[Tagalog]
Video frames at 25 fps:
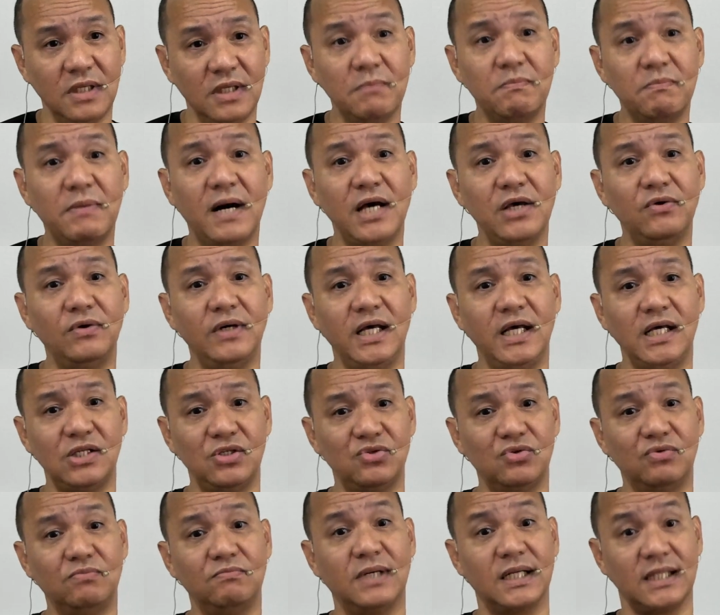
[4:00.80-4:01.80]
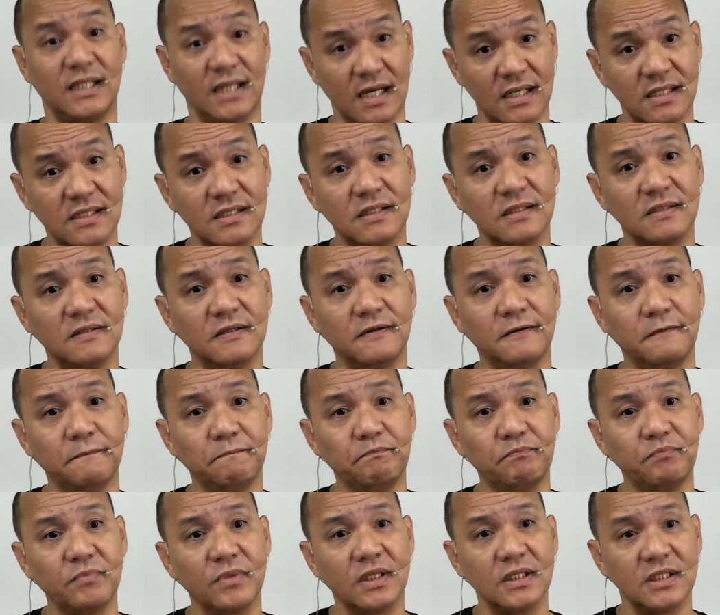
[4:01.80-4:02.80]
i-violate yung batas
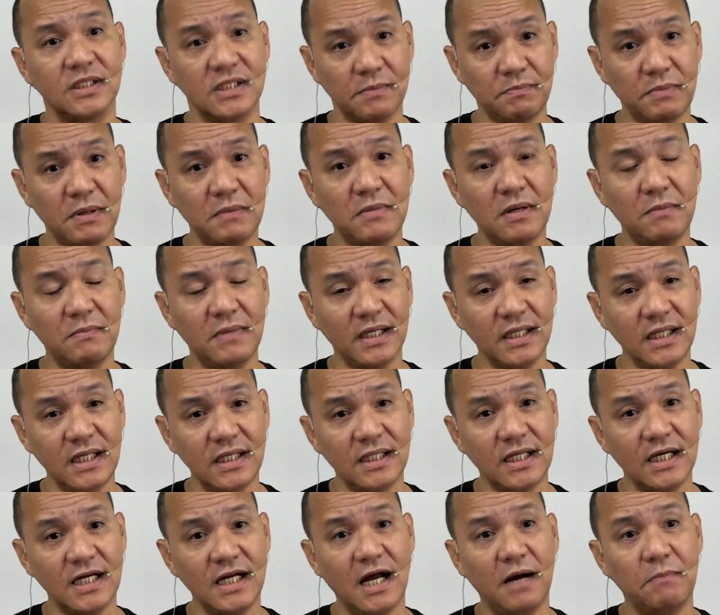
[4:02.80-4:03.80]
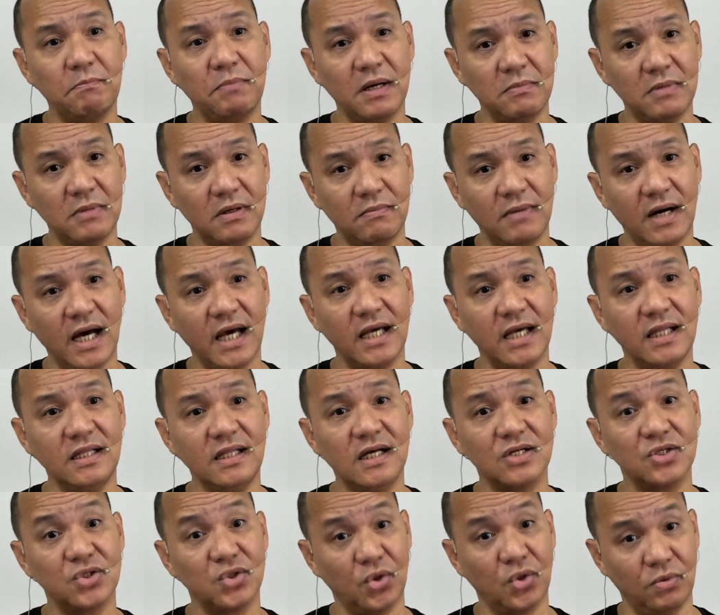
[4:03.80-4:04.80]
sa pamamagitan ng pagbabayad
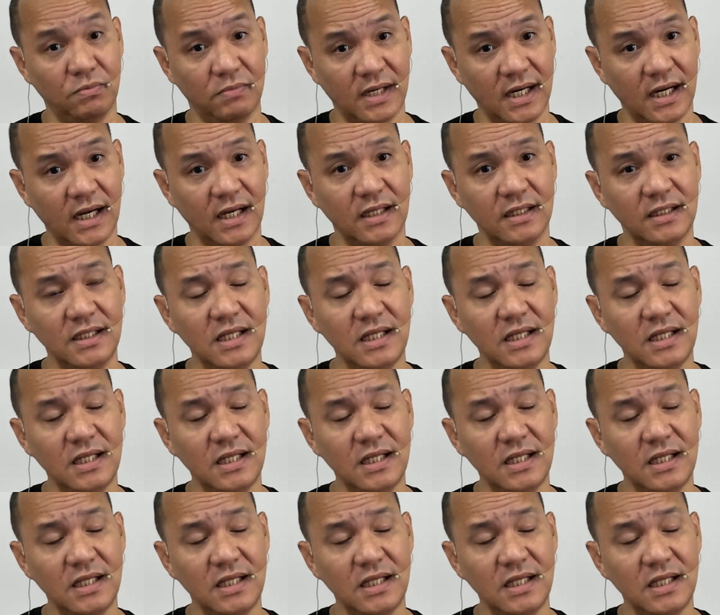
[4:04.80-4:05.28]
ng sobra.